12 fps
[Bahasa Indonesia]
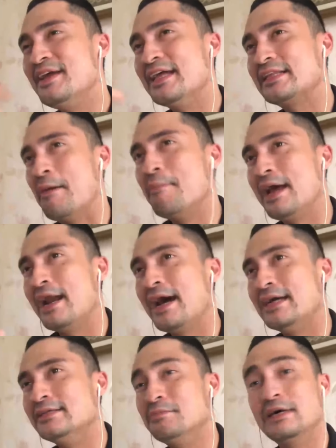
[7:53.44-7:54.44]
lihat
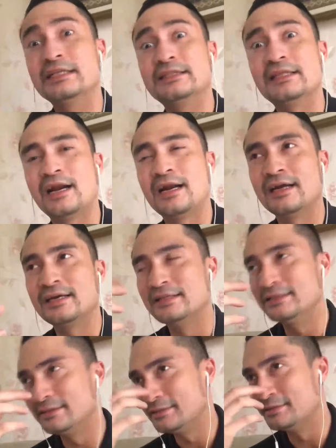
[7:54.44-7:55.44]
kamera aja begeter
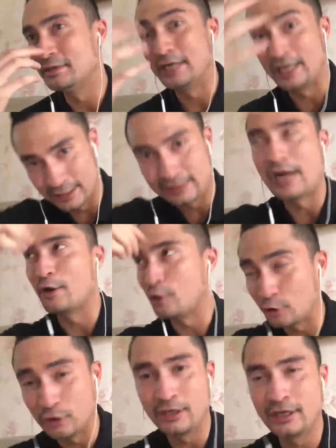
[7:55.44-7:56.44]
gitu
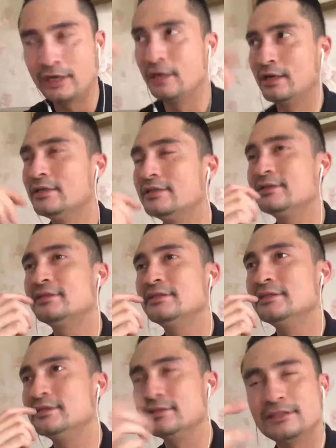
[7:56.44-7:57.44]
keringetan ikut dingin
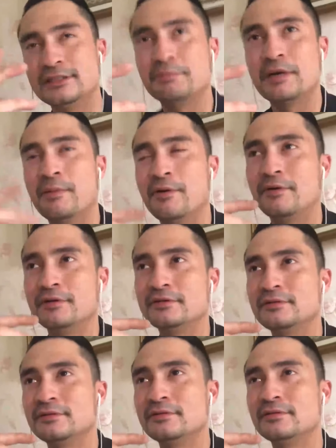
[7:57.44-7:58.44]
tetap nggak mau
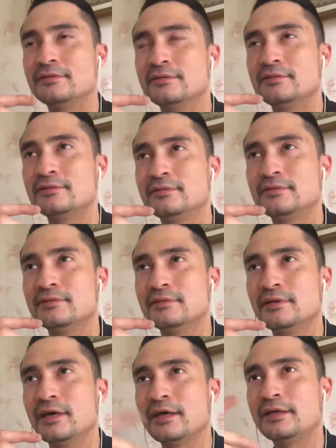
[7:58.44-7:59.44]

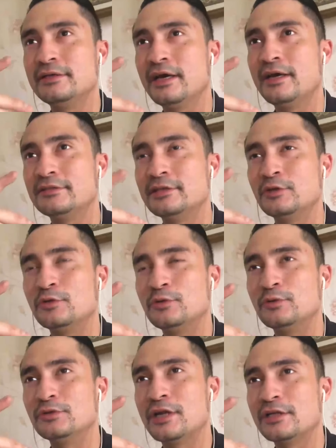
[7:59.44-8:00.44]
akhirnya ada
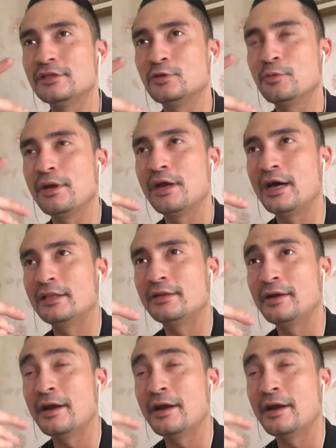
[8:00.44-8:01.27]
satu salah satu PH